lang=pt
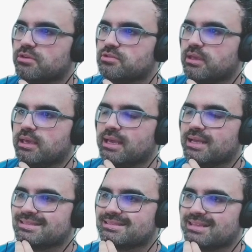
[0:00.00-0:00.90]
Isso aqui quer é
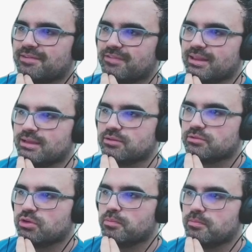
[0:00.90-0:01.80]
estar falando
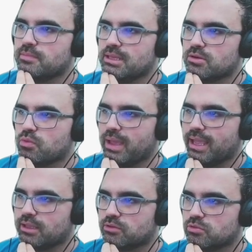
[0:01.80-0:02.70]
que o
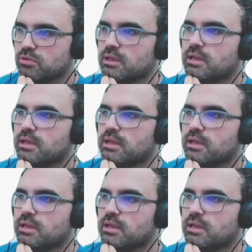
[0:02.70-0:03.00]
minuendo